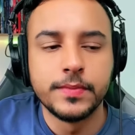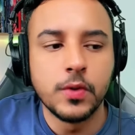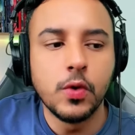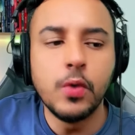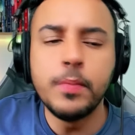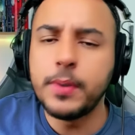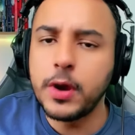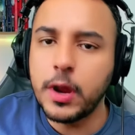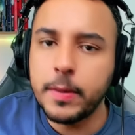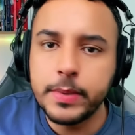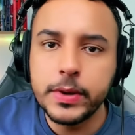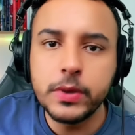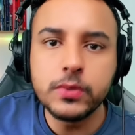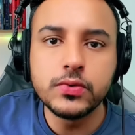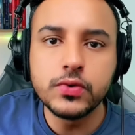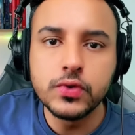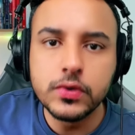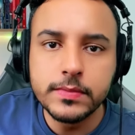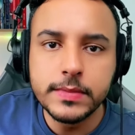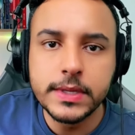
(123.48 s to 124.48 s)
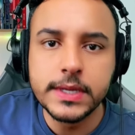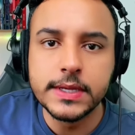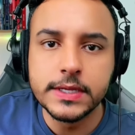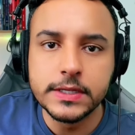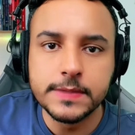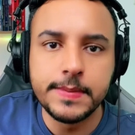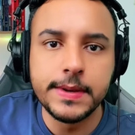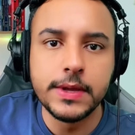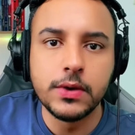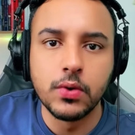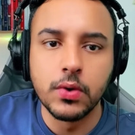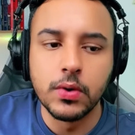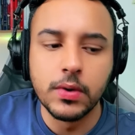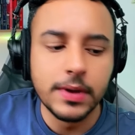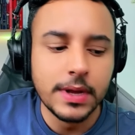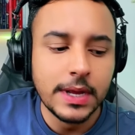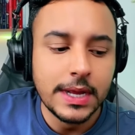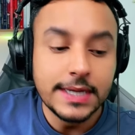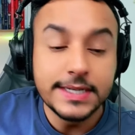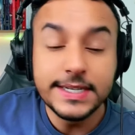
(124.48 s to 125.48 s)
O próprio YouTube explicou.
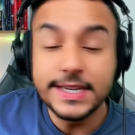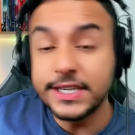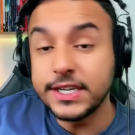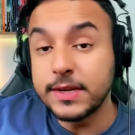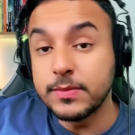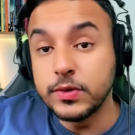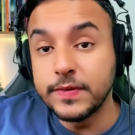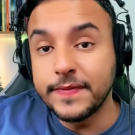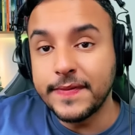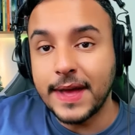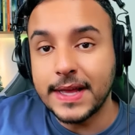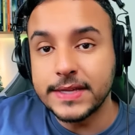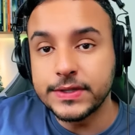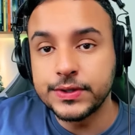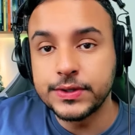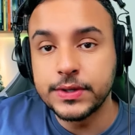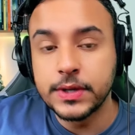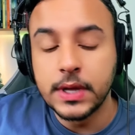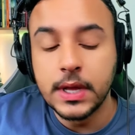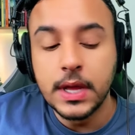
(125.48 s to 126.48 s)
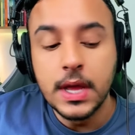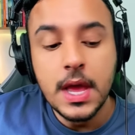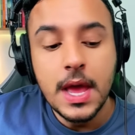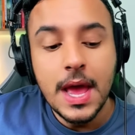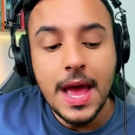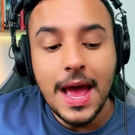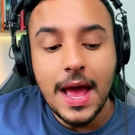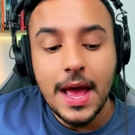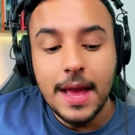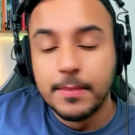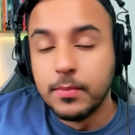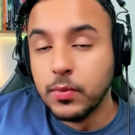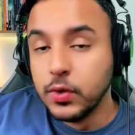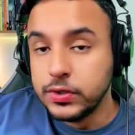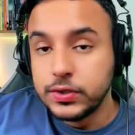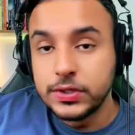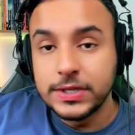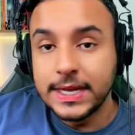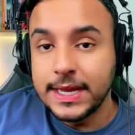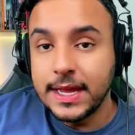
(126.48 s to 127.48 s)
Gente, é muito fácil.
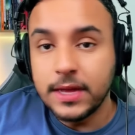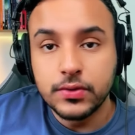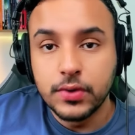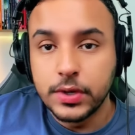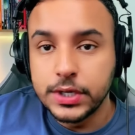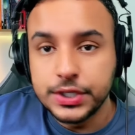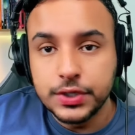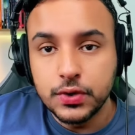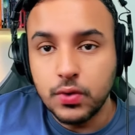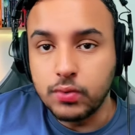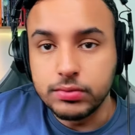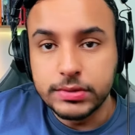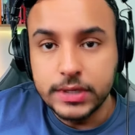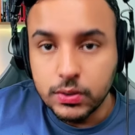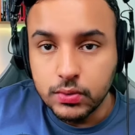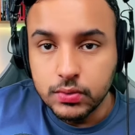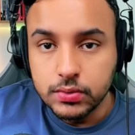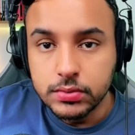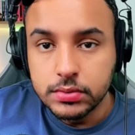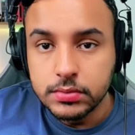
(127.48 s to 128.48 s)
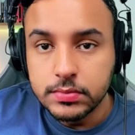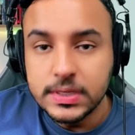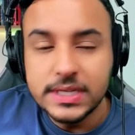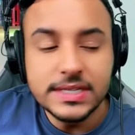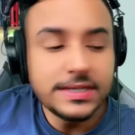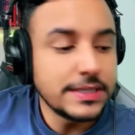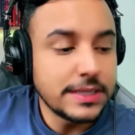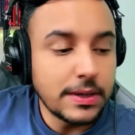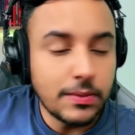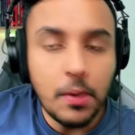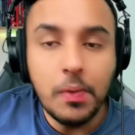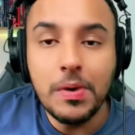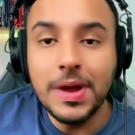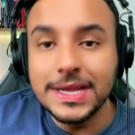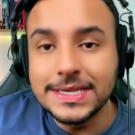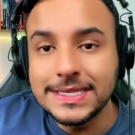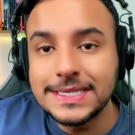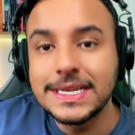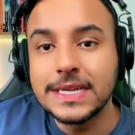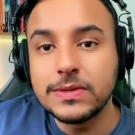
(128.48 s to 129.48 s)
Muitos criadores de conteúdo estão
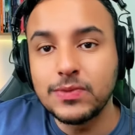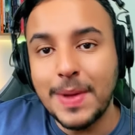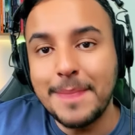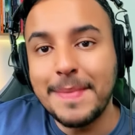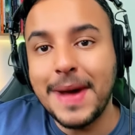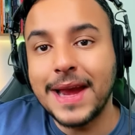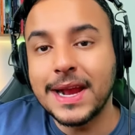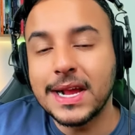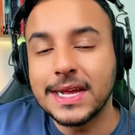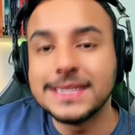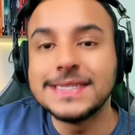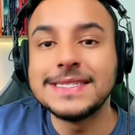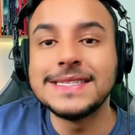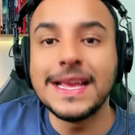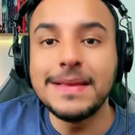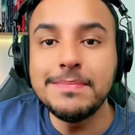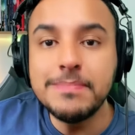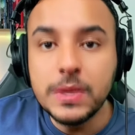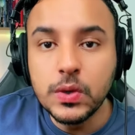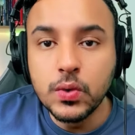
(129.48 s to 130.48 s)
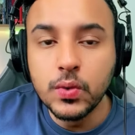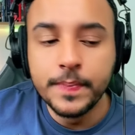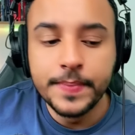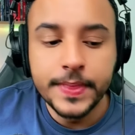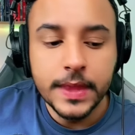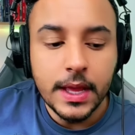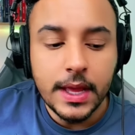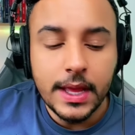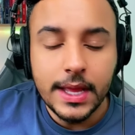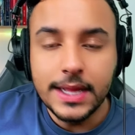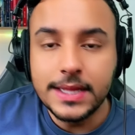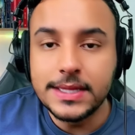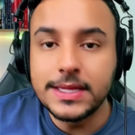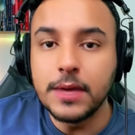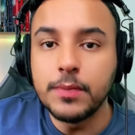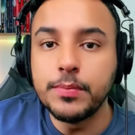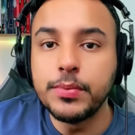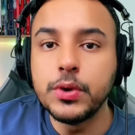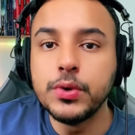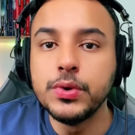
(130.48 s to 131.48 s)
alcançando a marca de 100 mil. Então,
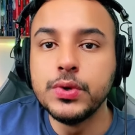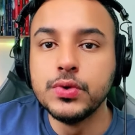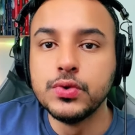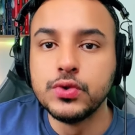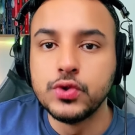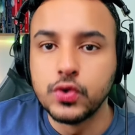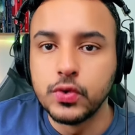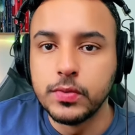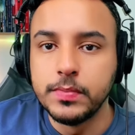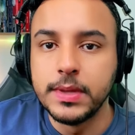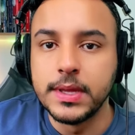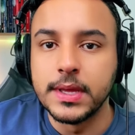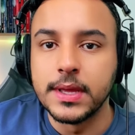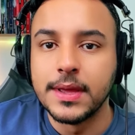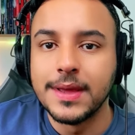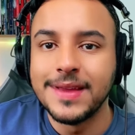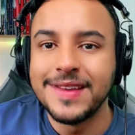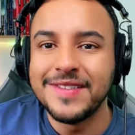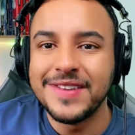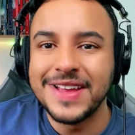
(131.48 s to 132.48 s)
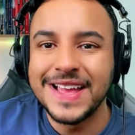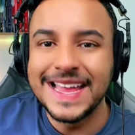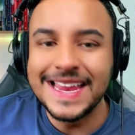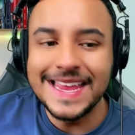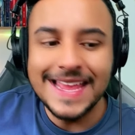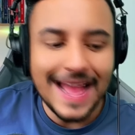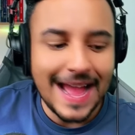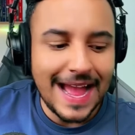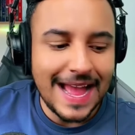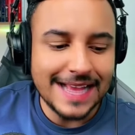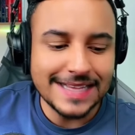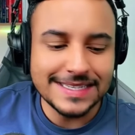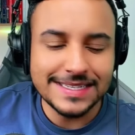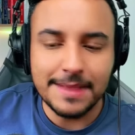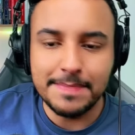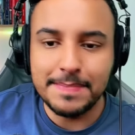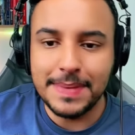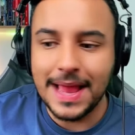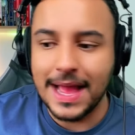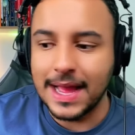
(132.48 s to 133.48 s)
para o YouTube criar essa
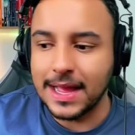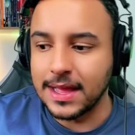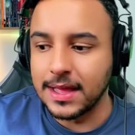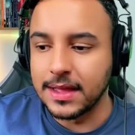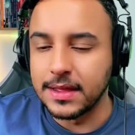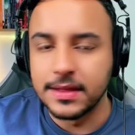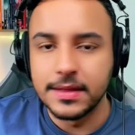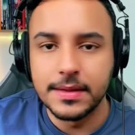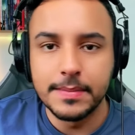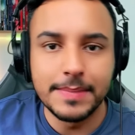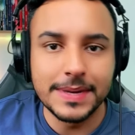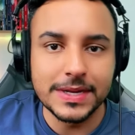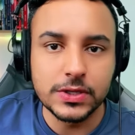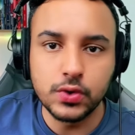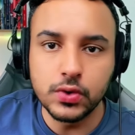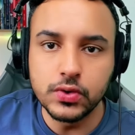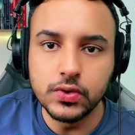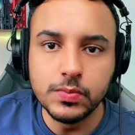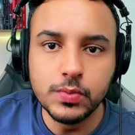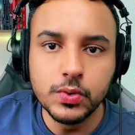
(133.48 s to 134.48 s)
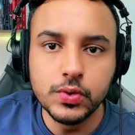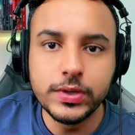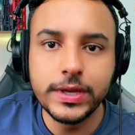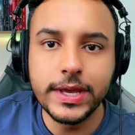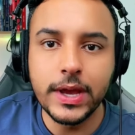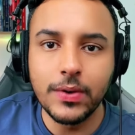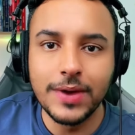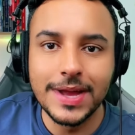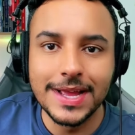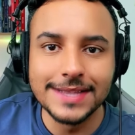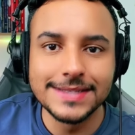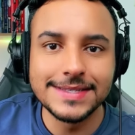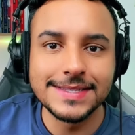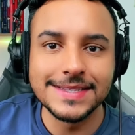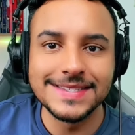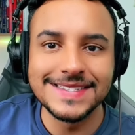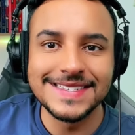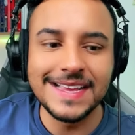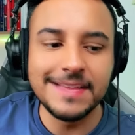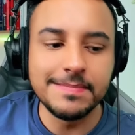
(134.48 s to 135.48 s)
placa para todo mundo que alcança
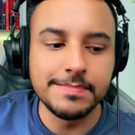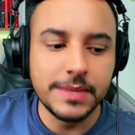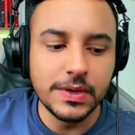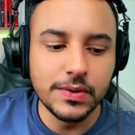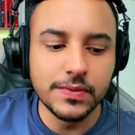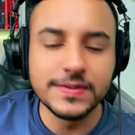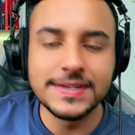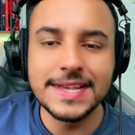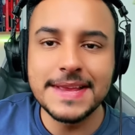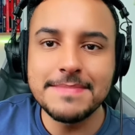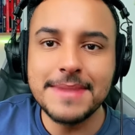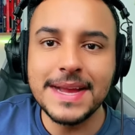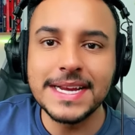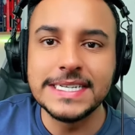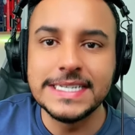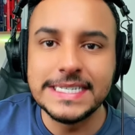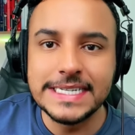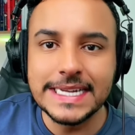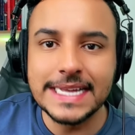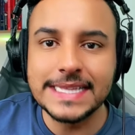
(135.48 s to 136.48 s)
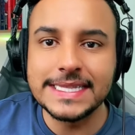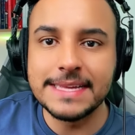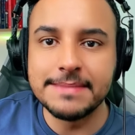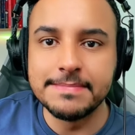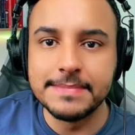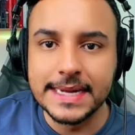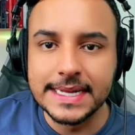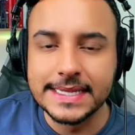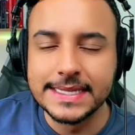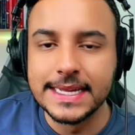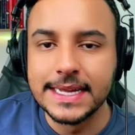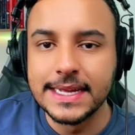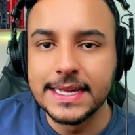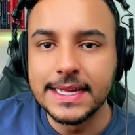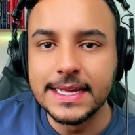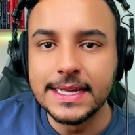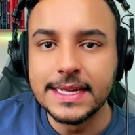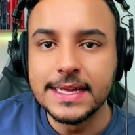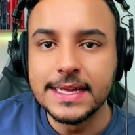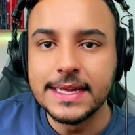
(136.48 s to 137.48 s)
100 mil, você imagina a demanda
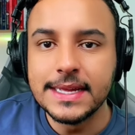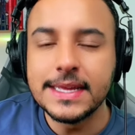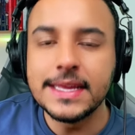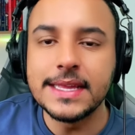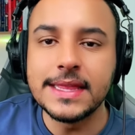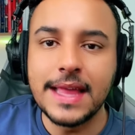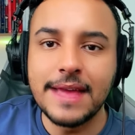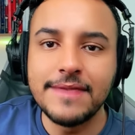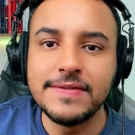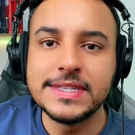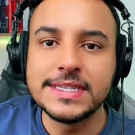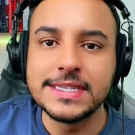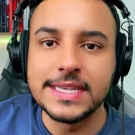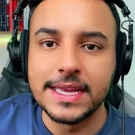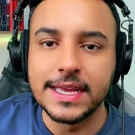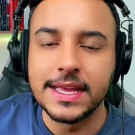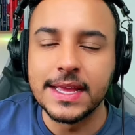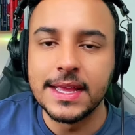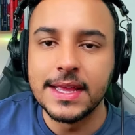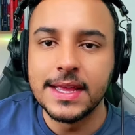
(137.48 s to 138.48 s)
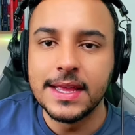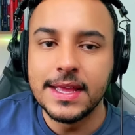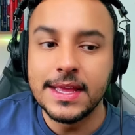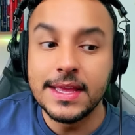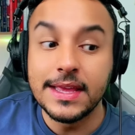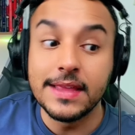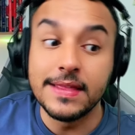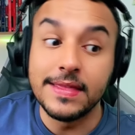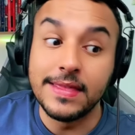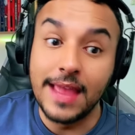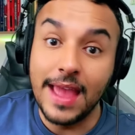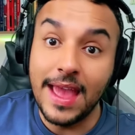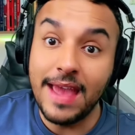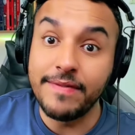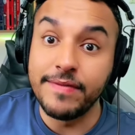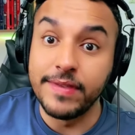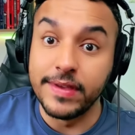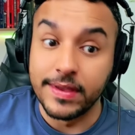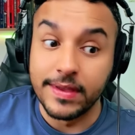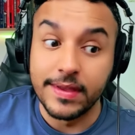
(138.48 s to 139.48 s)
que deve ser, que
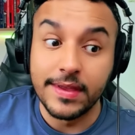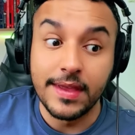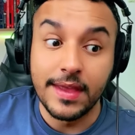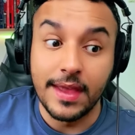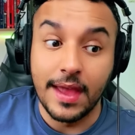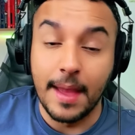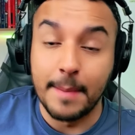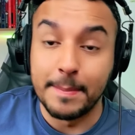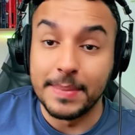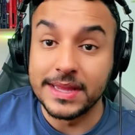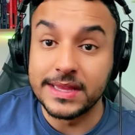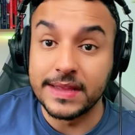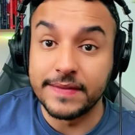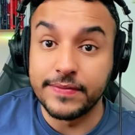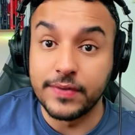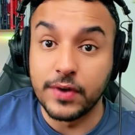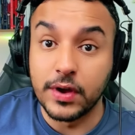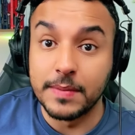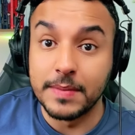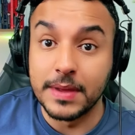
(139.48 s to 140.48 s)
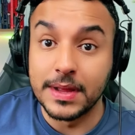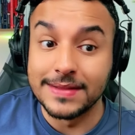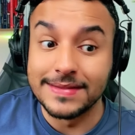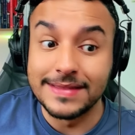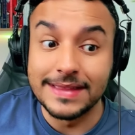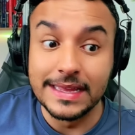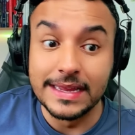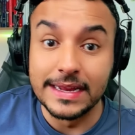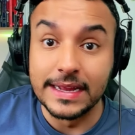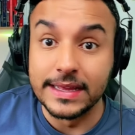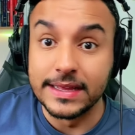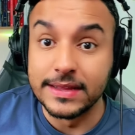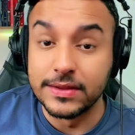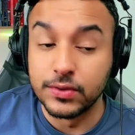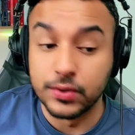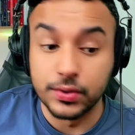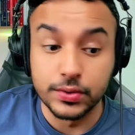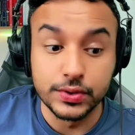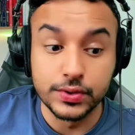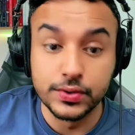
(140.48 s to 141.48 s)
deve a plataforma ter aí
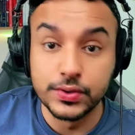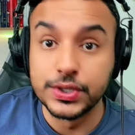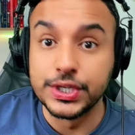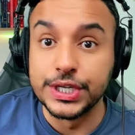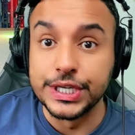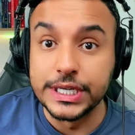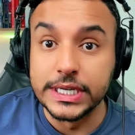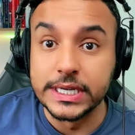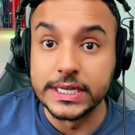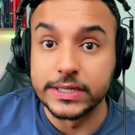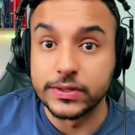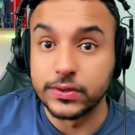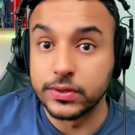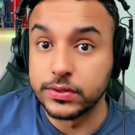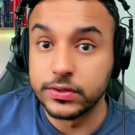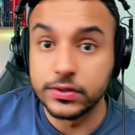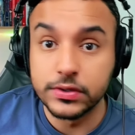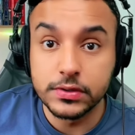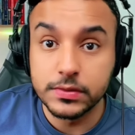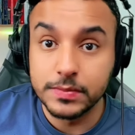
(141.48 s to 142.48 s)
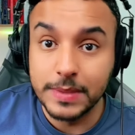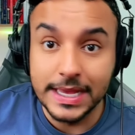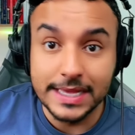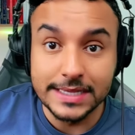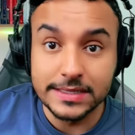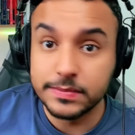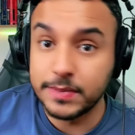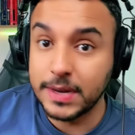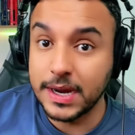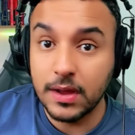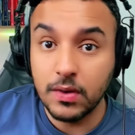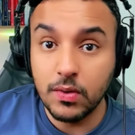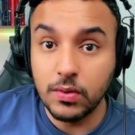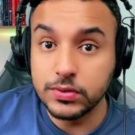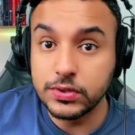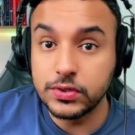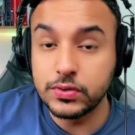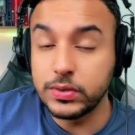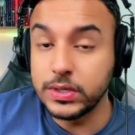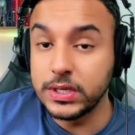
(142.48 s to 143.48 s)
todos os dias, todos os meses para
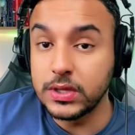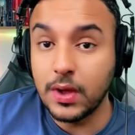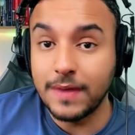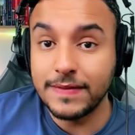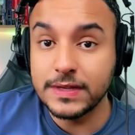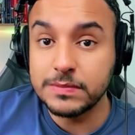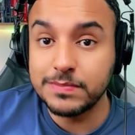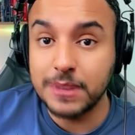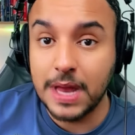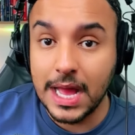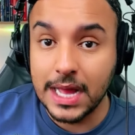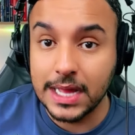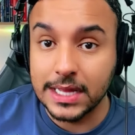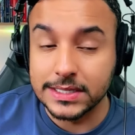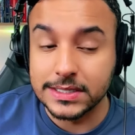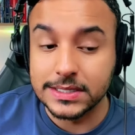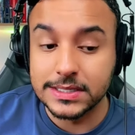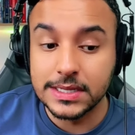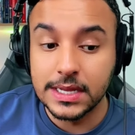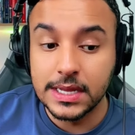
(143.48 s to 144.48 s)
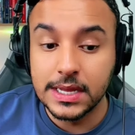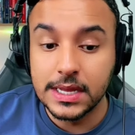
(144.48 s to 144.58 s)
construir novas placas